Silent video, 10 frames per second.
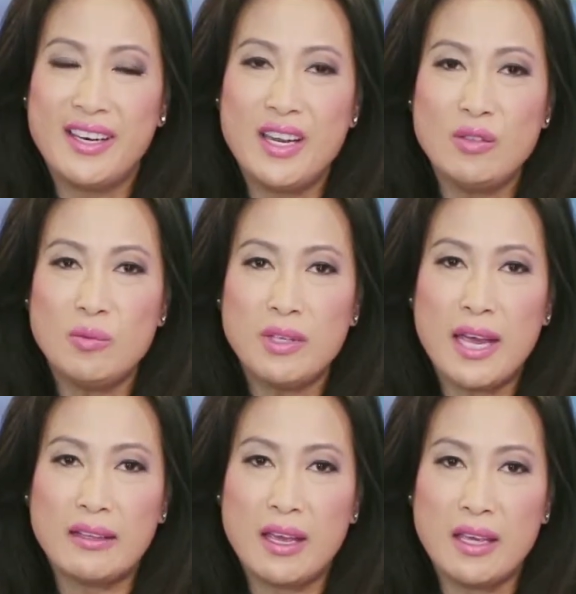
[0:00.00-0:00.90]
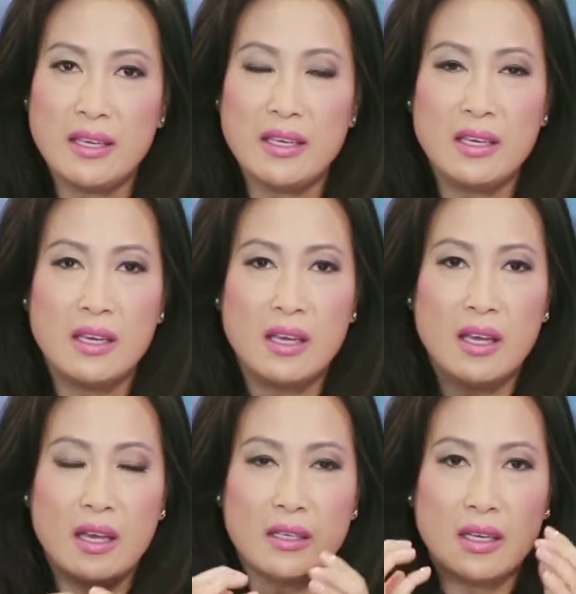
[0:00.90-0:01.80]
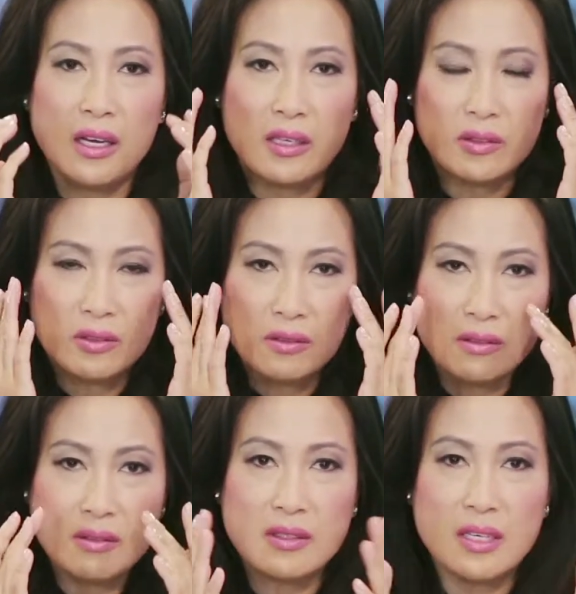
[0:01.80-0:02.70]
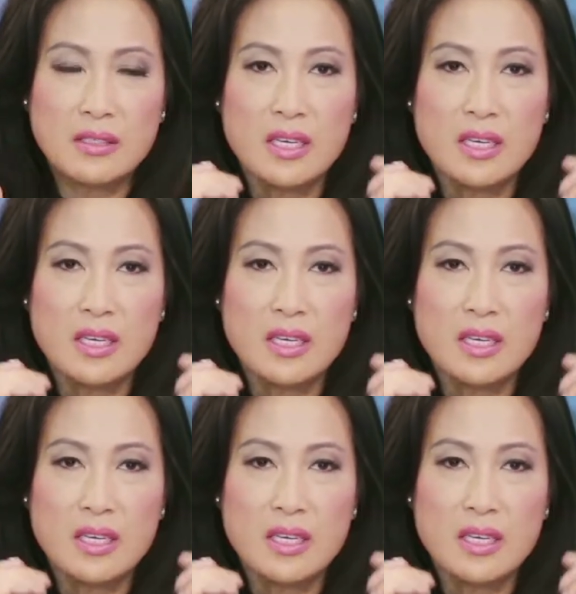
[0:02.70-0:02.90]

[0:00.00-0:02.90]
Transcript: nếu chúng ta thấy uh, chân